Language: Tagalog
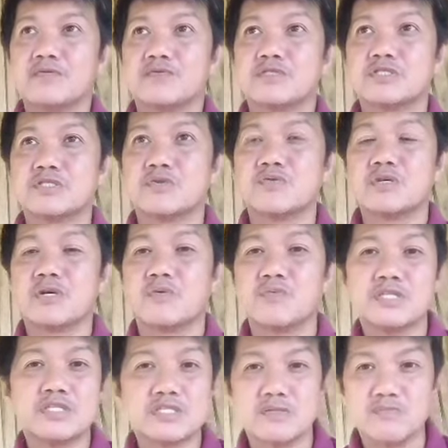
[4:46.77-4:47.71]
gustong
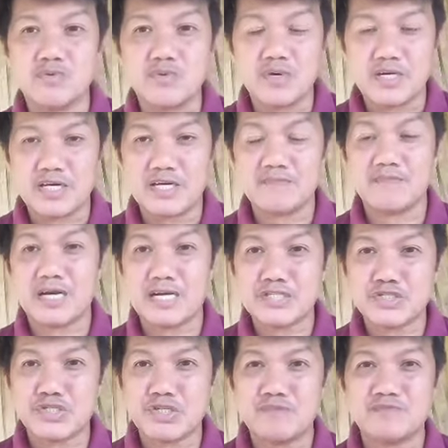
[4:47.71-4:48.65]
gawin sa buhay at
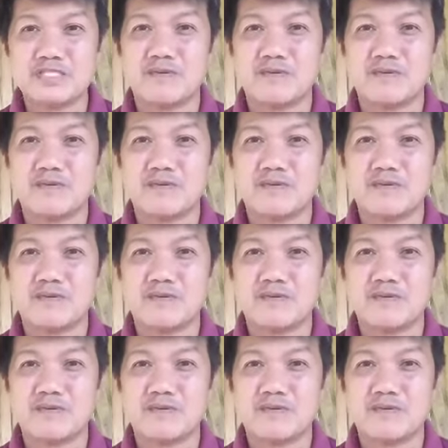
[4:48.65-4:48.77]
ma-achieve